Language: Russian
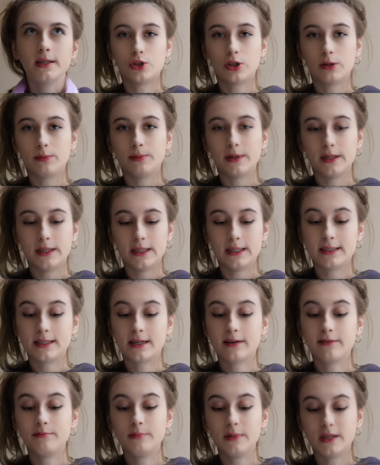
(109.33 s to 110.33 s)
чтобы не
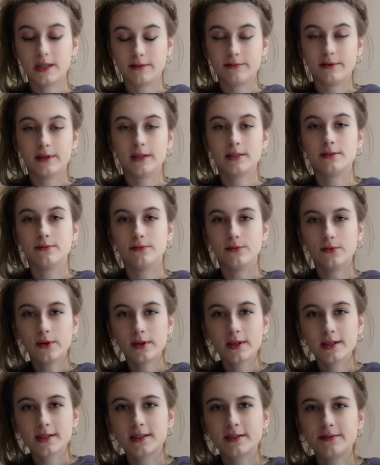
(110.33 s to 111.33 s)
травмировать
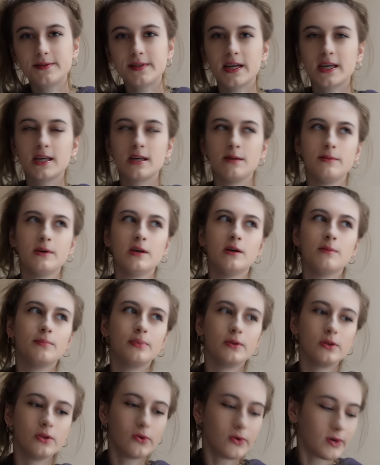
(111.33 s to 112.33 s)
волосы всякими
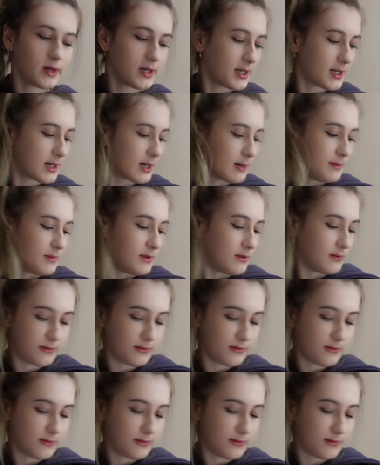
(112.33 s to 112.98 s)
плойками,